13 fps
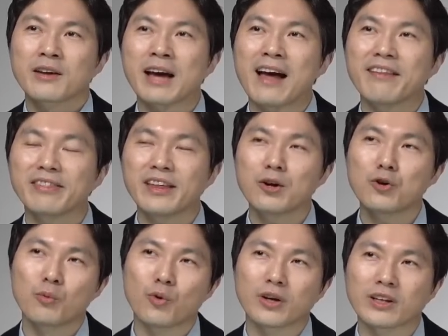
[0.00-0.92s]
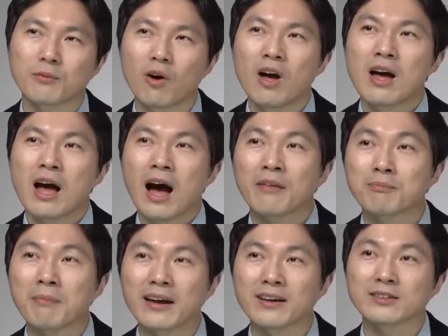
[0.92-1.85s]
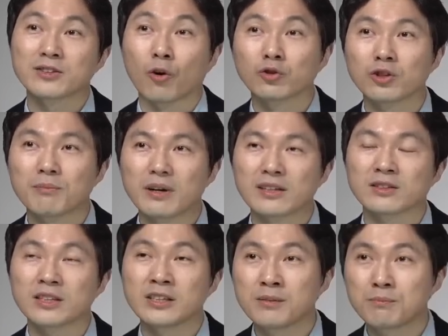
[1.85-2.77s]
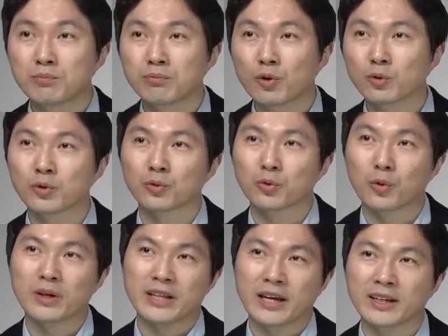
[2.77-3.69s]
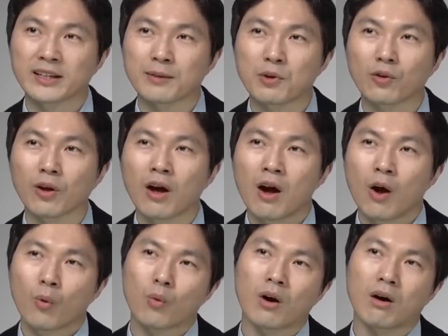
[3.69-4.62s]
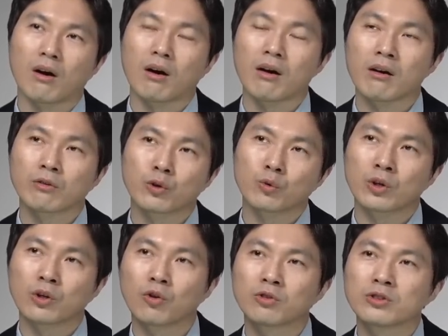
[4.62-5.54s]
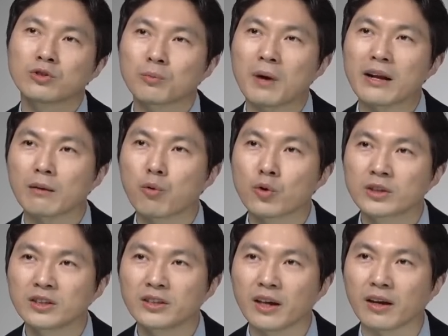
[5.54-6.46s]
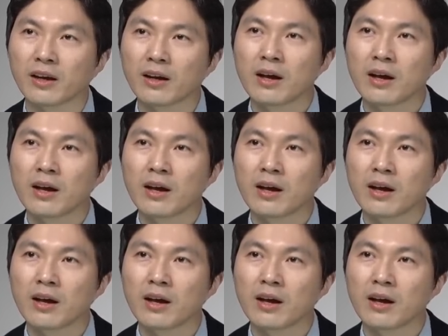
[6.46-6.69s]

한 달로 보게 되면 한 마이너스 0.8에서 1% 정도가 되게 되면 와, 그래도 이거는 좀 하락폭이 크네?